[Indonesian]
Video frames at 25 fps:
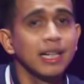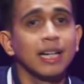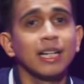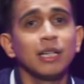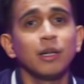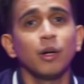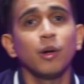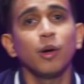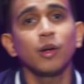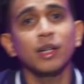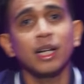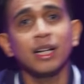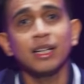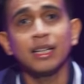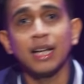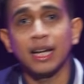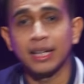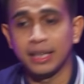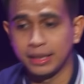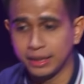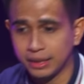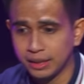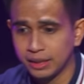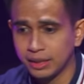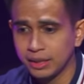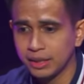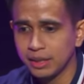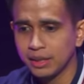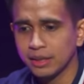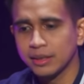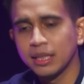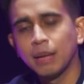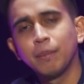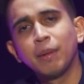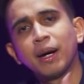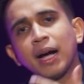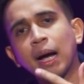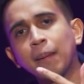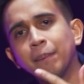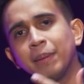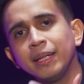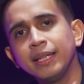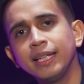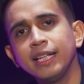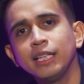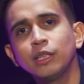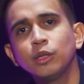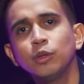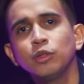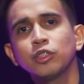dari orang lain dan mengambil
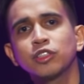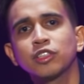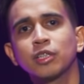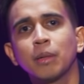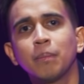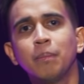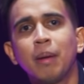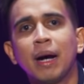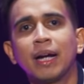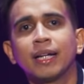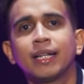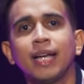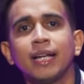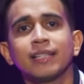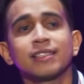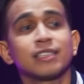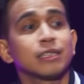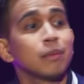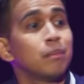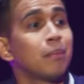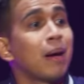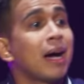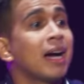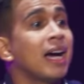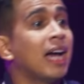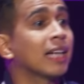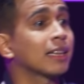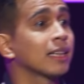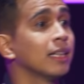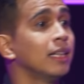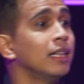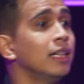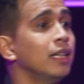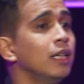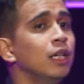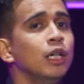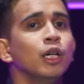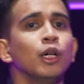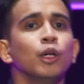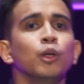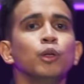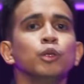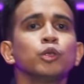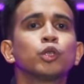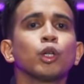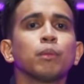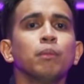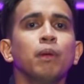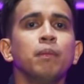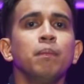itu sebagai semangat
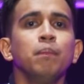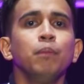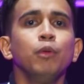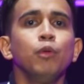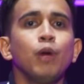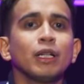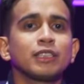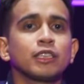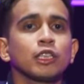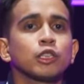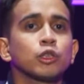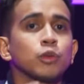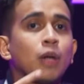untuk membuat